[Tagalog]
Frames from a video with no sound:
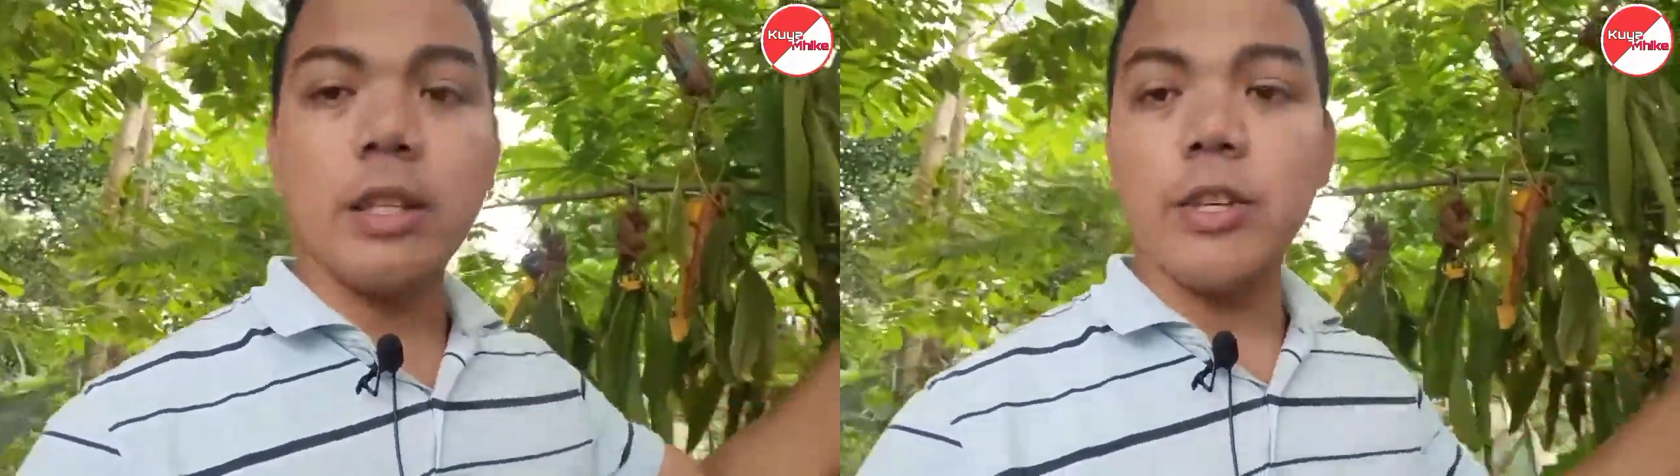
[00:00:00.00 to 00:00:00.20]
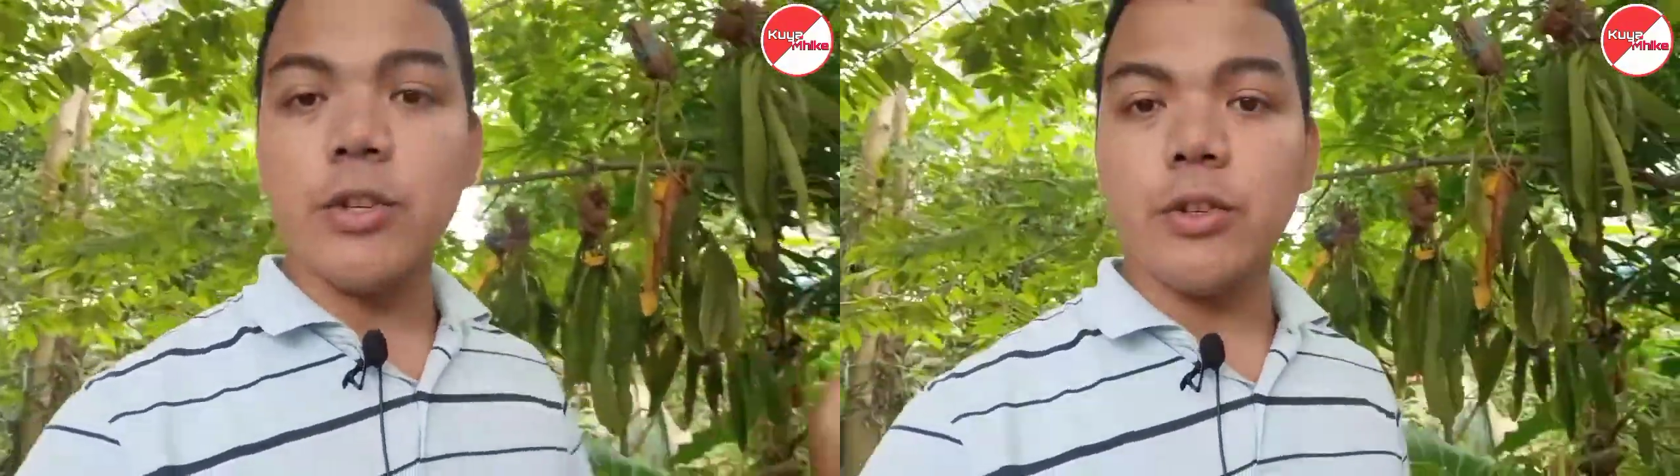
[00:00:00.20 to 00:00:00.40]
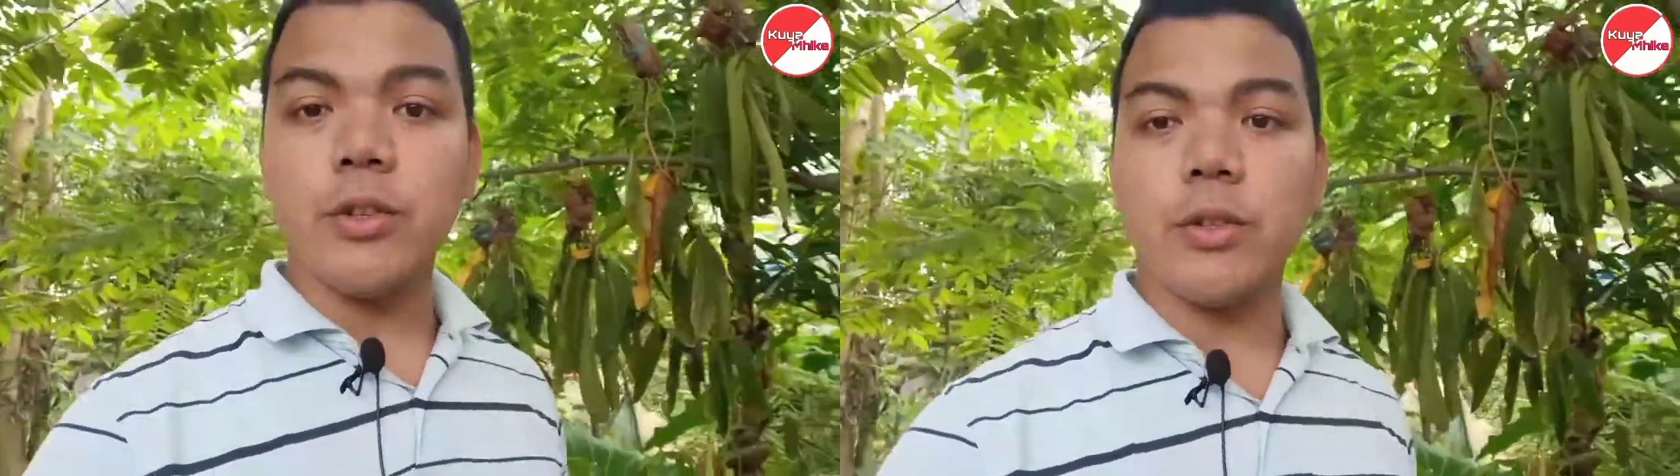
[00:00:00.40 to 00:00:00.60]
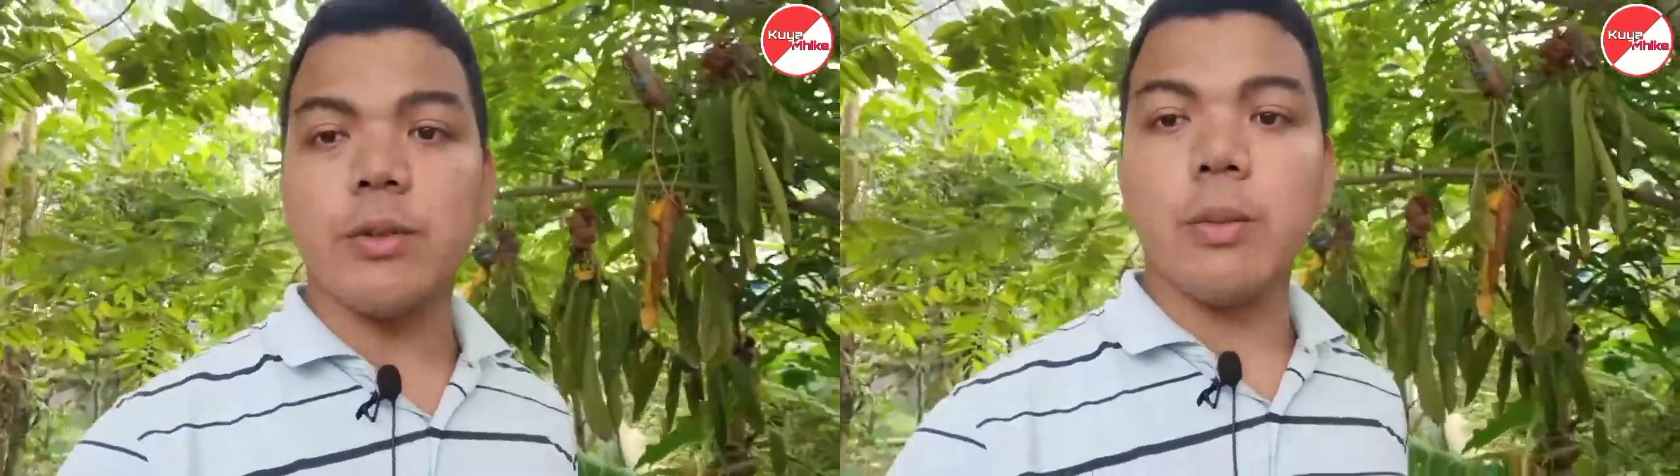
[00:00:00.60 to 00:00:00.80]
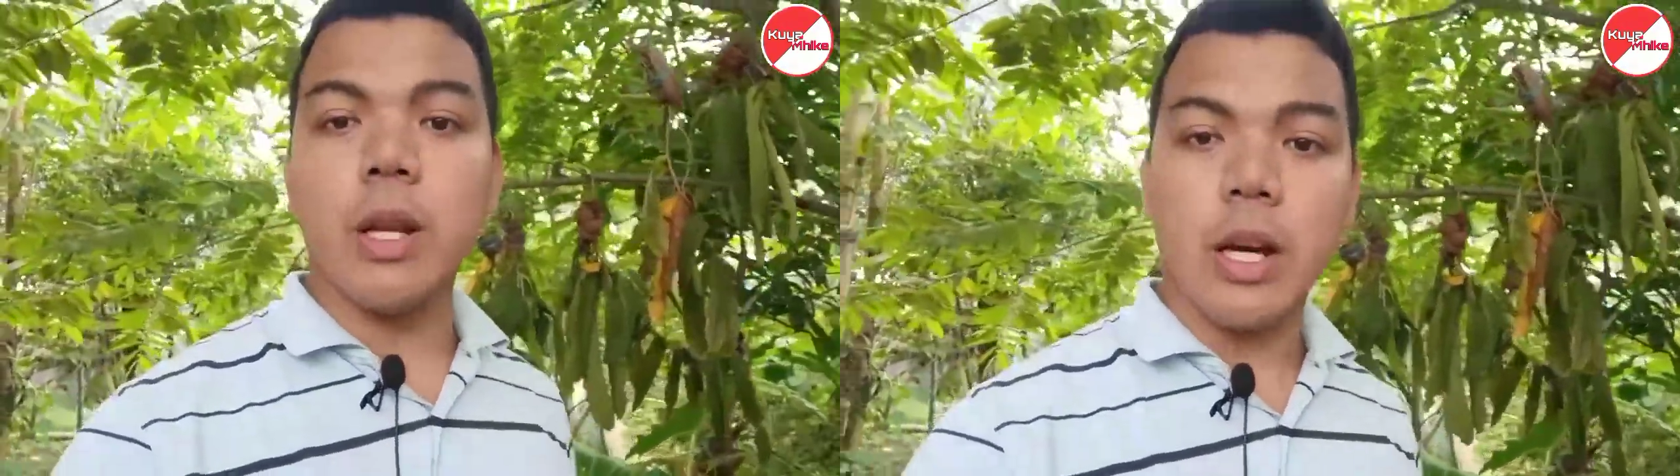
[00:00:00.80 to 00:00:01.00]
din yung
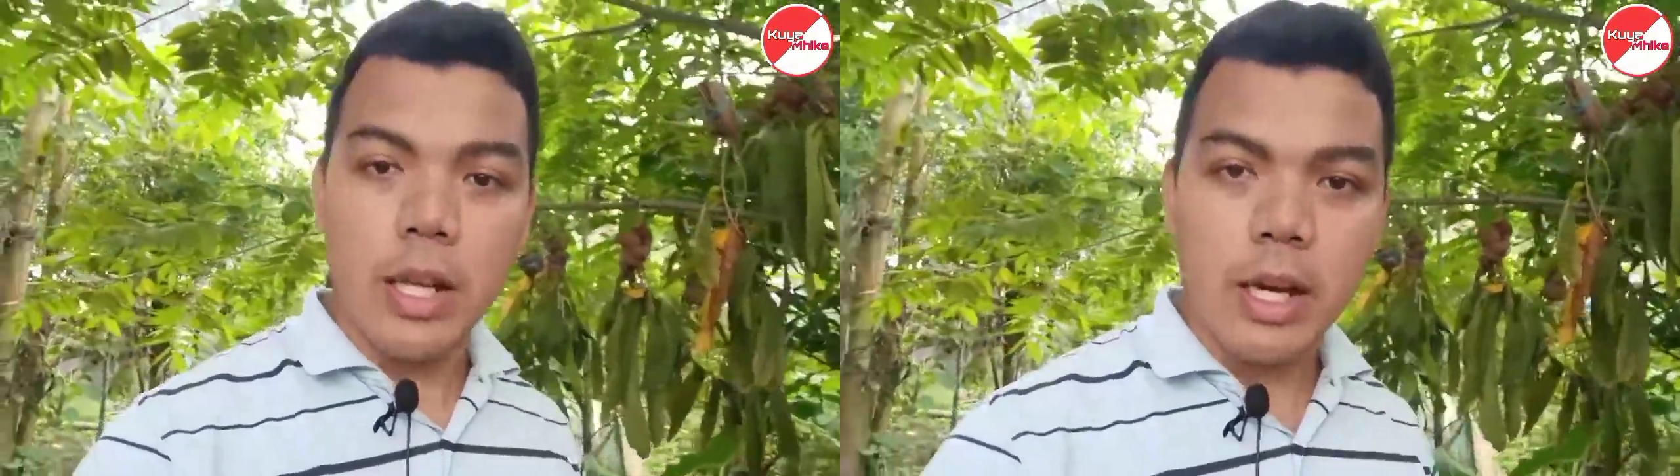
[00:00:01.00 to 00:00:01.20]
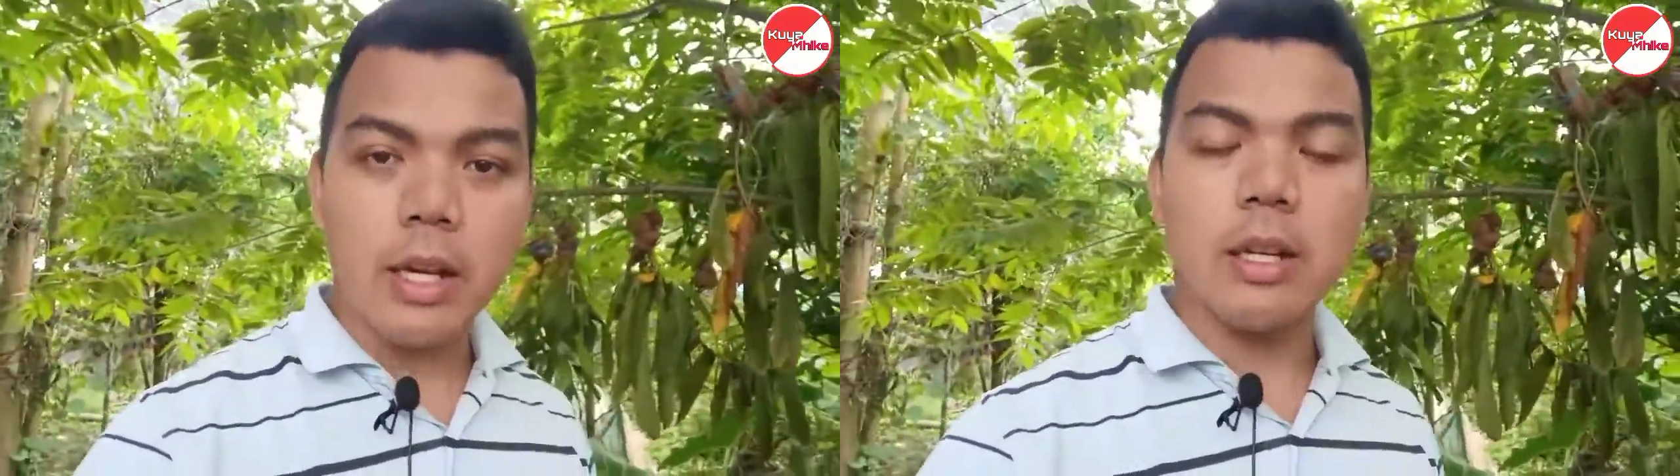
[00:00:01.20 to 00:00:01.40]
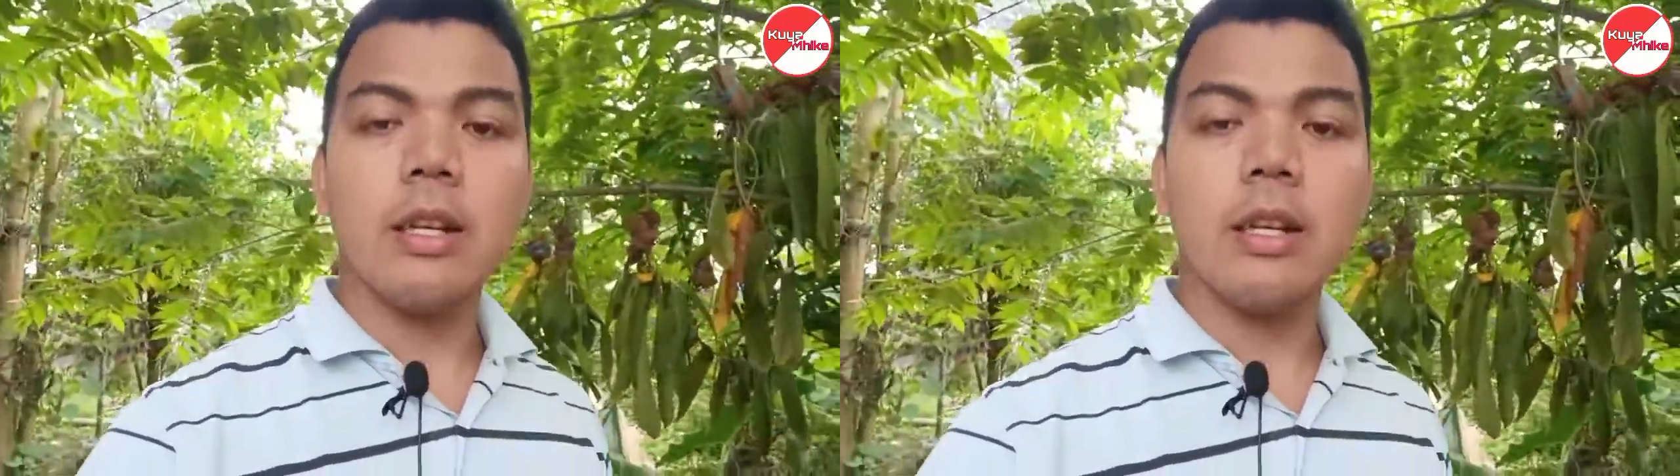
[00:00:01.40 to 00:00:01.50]
bulaklak.